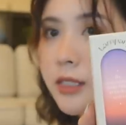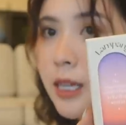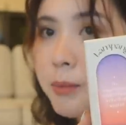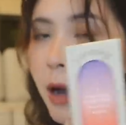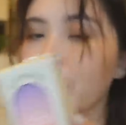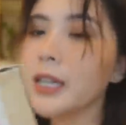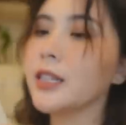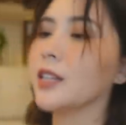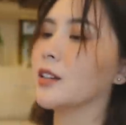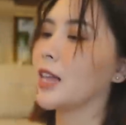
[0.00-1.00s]
trên bao bì
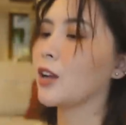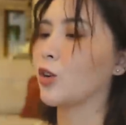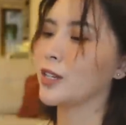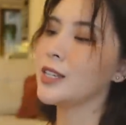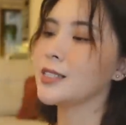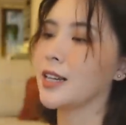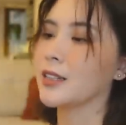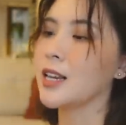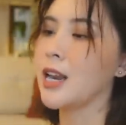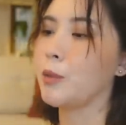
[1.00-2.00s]
thì người ta có ghi
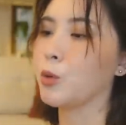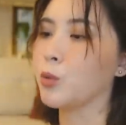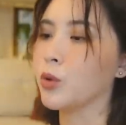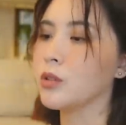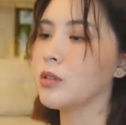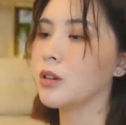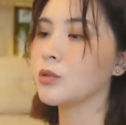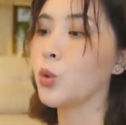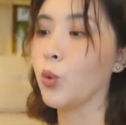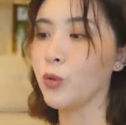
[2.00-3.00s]
rằng đây là một mùi
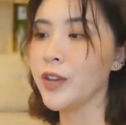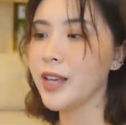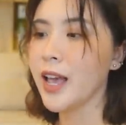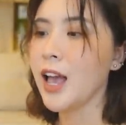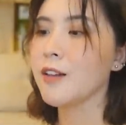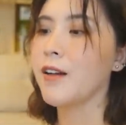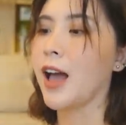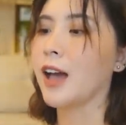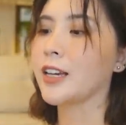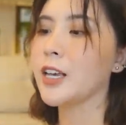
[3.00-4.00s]
hương thú vị
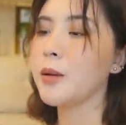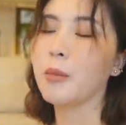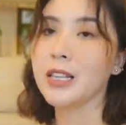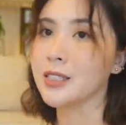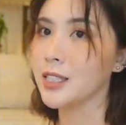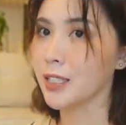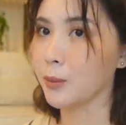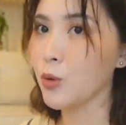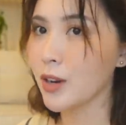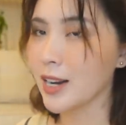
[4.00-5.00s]
và khi mà mình xịt cái
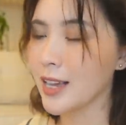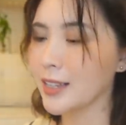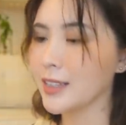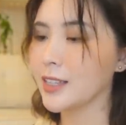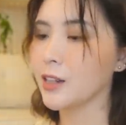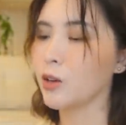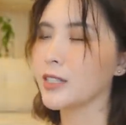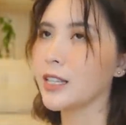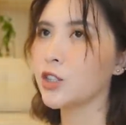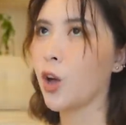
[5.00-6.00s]
mùi này lên ý, thì nó
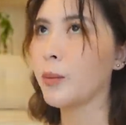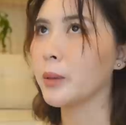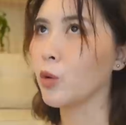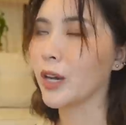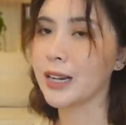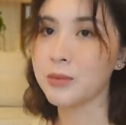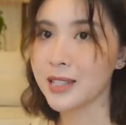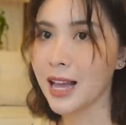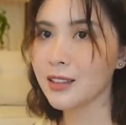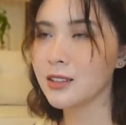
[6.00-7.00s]
sẽ cho mình một cái cảm
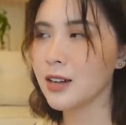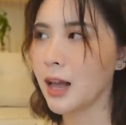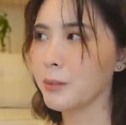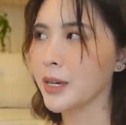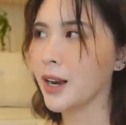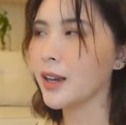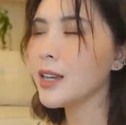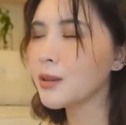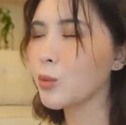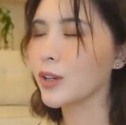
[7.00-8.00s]
giác như là mình đang
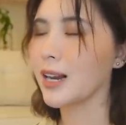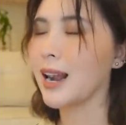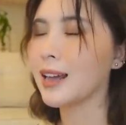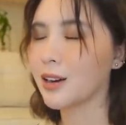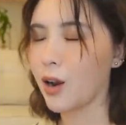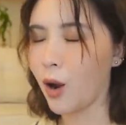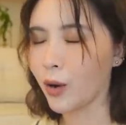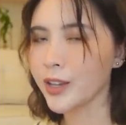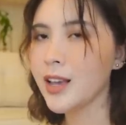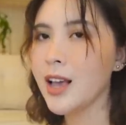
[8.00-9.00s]
hít một cái làn
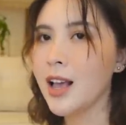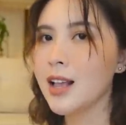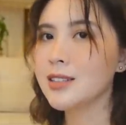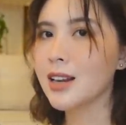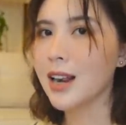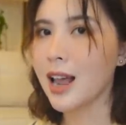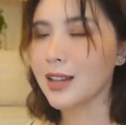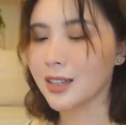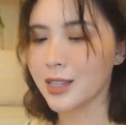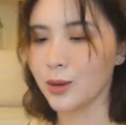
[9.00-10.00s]
khói rất
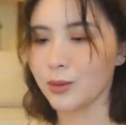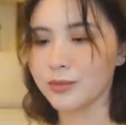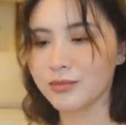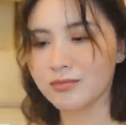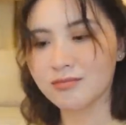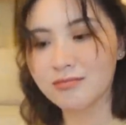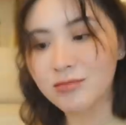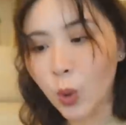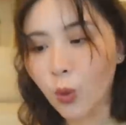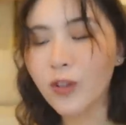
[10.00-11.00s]
là kiểu
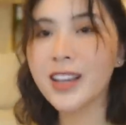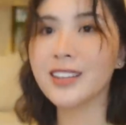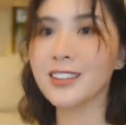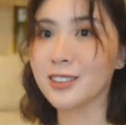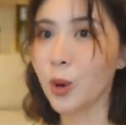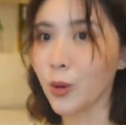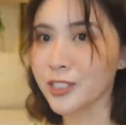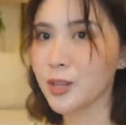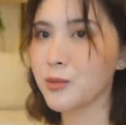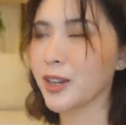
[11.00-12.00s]
thú vị được thổi
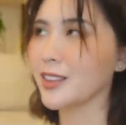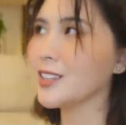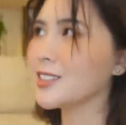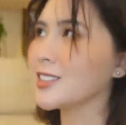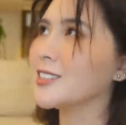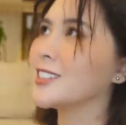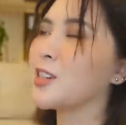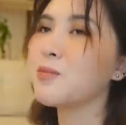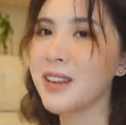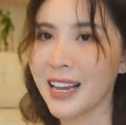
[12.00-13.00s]
trong một cái tiết trời
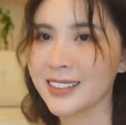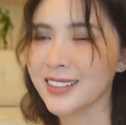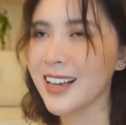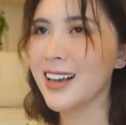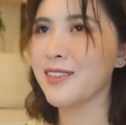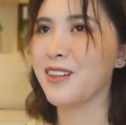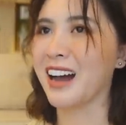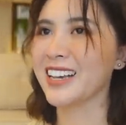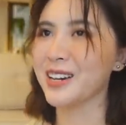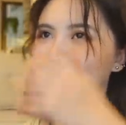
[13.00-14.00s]
trong lành
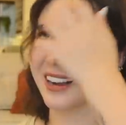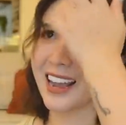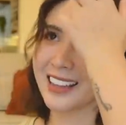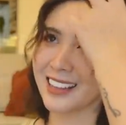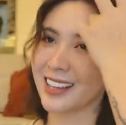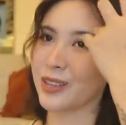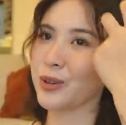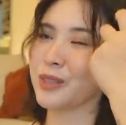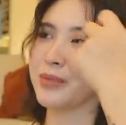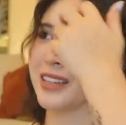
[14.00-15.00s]
và kiểu nghe thì thế
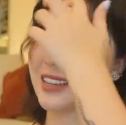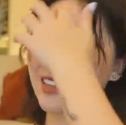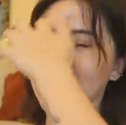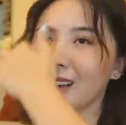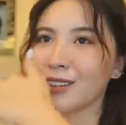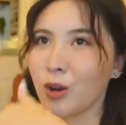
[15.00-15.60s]
thôi thì mình đã thấy rằng